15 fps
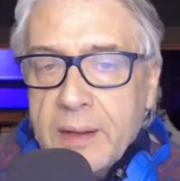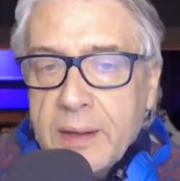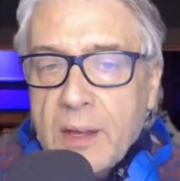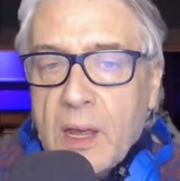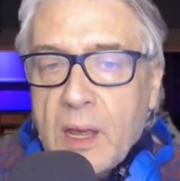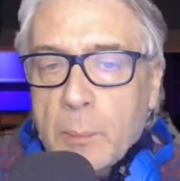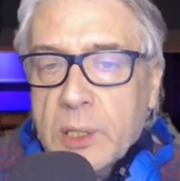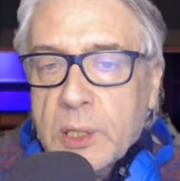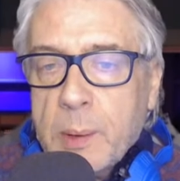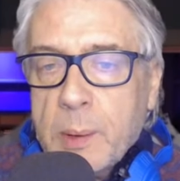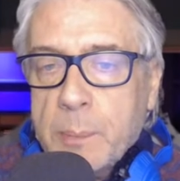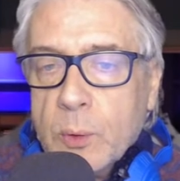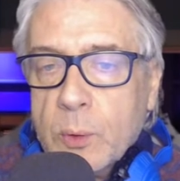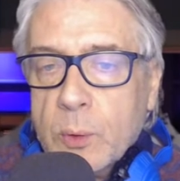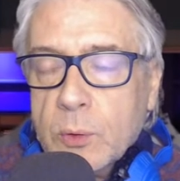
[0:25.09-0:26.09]
potrebbe
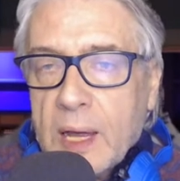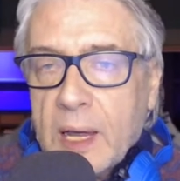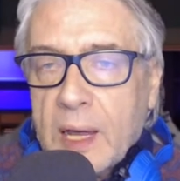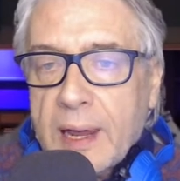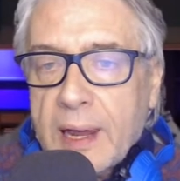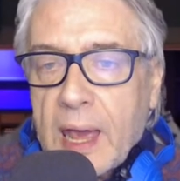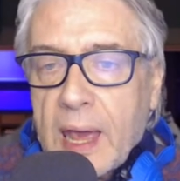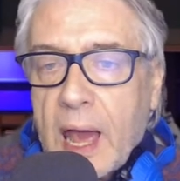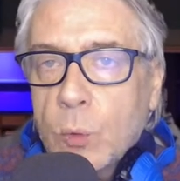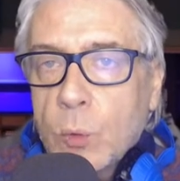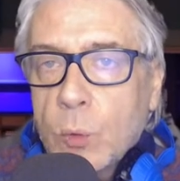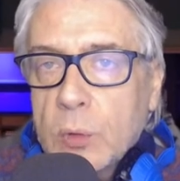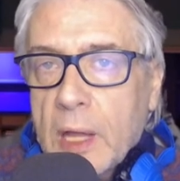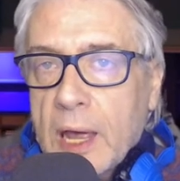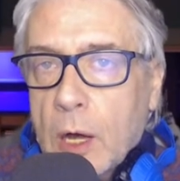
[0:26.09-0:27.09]
portare a
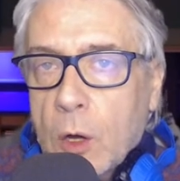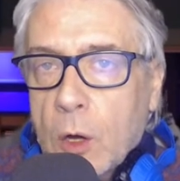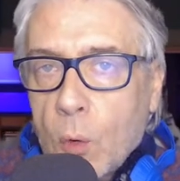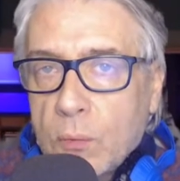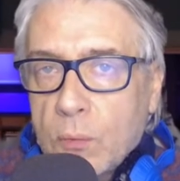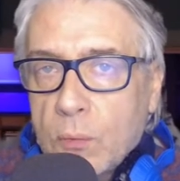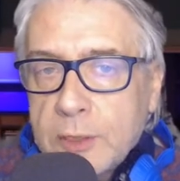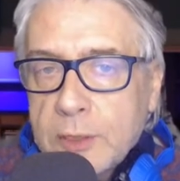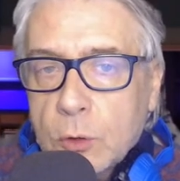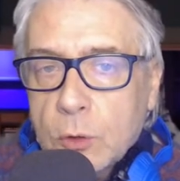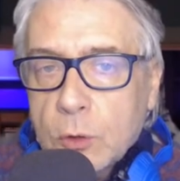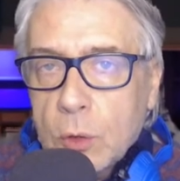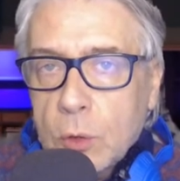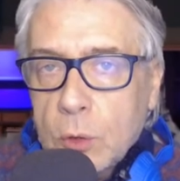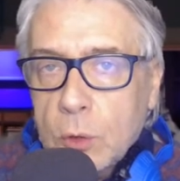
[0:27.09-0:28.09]
un conflitto
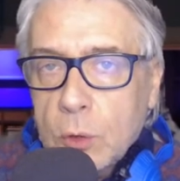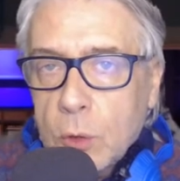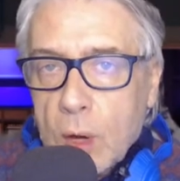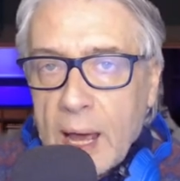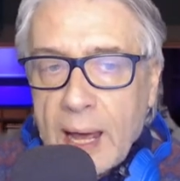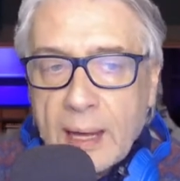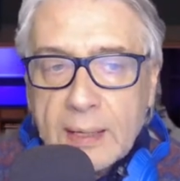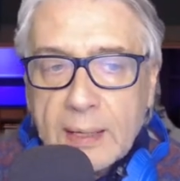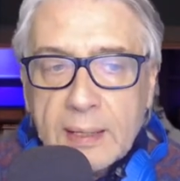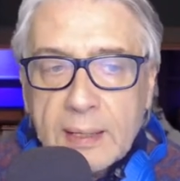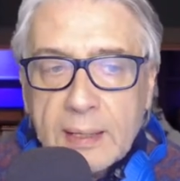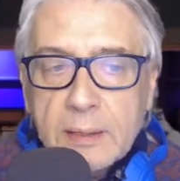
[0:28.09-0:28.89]
locale.